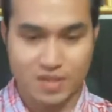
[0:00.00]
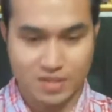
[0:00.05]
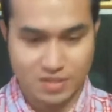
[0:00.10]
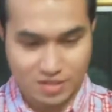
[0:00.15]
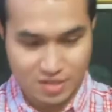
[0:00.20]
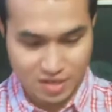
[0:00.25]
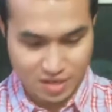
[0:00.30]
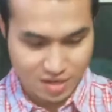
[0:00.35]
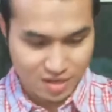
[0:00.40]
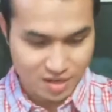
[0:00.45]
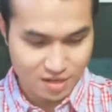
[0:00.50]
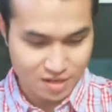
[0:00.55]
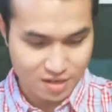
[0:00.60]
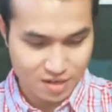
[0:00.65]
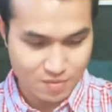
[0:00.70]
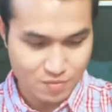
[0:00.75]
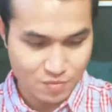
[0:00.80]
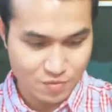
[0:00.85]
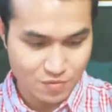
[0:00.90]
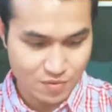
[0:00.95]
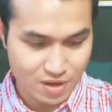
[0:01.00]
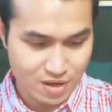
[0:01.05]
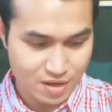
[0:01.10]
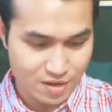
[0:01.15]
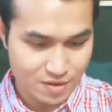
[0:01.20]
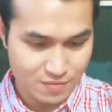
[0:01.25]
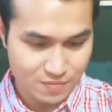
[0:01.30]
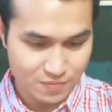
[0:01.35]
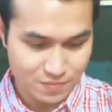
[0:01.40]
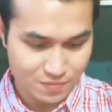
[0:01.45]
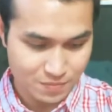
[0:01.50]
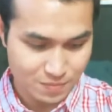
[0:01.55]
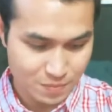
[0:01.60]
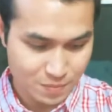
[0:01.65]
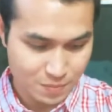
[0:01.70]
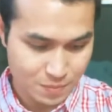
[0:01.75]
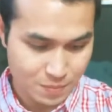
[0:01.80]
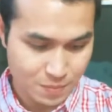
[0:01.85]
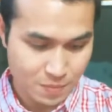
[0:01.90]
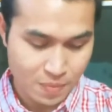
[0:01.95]
अच्छा लग रहा है मोबाइल
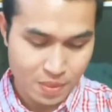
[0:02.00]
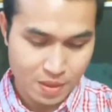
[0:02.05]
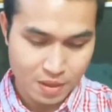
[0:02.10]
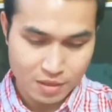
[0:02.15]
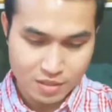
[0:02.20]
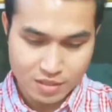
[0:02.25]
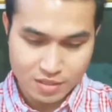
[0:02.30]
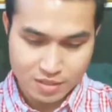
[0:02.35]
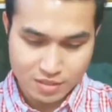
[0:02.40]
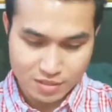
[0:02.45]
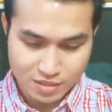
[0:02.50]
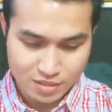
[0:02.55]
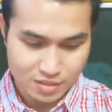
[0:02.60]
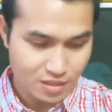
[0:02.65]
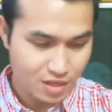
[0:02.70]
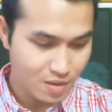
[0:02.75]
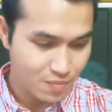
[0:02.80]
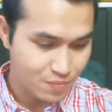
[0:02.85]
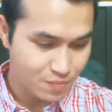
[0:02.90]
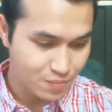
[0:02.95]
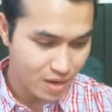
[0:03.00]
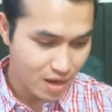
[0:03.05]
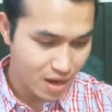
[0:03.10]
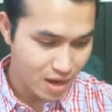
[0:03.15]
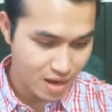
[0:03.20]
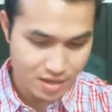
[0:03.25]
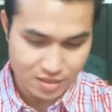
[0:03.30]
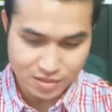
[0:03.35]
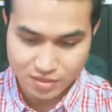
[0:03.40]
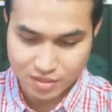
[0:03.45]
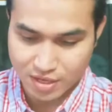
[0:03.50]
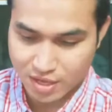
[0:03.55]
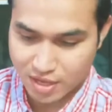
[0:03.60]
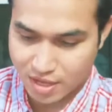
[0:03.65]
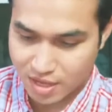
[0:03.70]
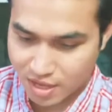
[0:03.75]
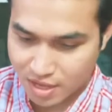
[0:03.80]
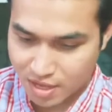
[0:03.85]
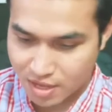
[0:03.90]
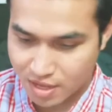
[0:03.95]
जिसका प्राइज है
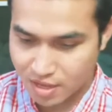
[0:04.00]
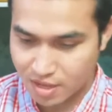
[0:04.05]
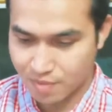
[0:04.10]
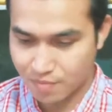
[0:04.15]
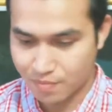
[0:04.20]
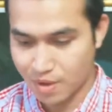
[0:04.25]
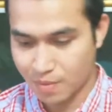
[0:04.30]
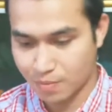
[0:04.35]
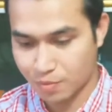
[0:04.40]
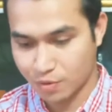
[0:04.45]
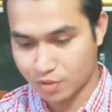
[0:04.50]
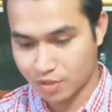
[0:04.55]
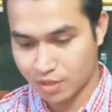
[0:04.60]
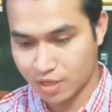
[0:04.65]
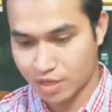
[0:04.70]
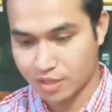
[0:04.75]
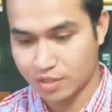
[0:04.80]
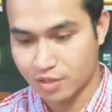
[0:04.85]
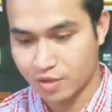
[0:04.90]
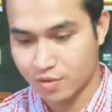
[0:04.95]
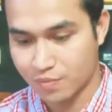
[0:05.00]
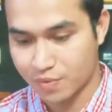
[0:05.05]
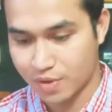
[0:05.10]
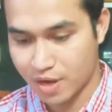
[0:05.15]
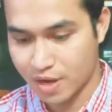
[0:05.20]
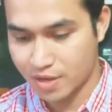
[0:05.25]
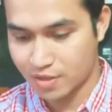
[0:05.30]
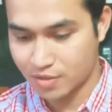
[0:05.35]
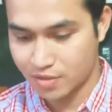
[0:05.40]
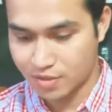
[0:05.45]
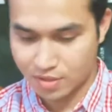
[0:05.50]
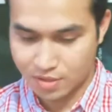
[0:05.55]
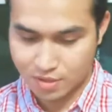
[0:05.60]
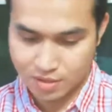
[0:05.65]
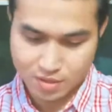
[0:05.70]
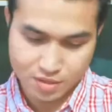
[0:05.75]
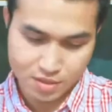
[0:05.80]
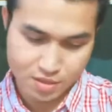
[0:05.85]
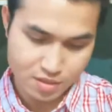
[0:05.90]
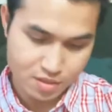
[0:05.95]
मैं आपको दिखाता हूँ प्राइज
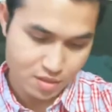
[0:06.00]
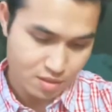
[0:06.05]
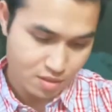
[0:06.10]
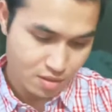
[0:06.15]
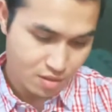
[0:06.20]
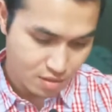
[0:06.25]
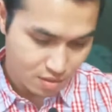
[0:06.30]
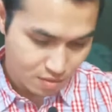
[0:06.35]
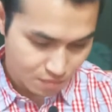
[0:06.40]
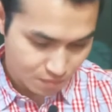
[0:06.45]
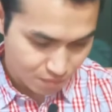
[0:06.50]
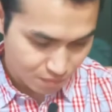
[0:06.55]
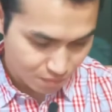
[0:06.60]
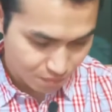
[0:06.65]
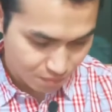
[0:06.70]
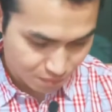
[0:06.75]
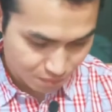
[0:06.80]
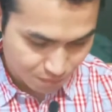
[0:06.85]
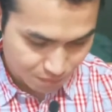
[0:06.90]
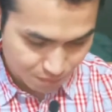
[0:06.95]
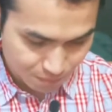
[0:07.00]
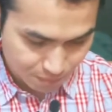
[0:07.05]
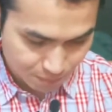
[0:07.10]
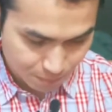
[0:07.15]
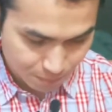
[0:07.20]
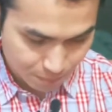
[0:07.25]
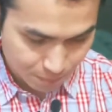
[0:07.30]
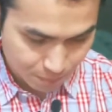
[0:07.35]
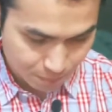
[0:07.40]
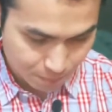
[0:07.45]
हम्म।